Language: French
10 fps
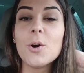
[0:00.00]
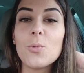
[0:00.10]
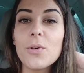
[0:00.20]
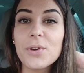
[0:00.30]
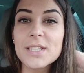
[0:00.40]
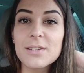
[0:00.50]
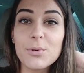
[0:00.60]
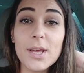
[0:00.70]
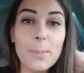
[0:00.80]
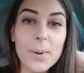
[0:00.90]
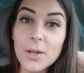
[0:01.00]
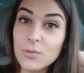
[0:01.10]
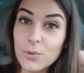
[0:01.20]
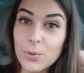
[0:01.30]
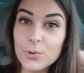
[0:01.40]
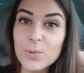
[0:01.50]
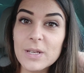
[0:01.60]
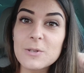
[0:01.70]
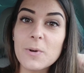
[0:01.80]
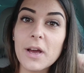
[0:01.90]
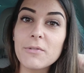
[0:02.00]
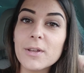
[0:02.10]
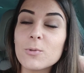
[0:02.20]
où effectivement il y a plein de nouveaux produits qui sont arrivés.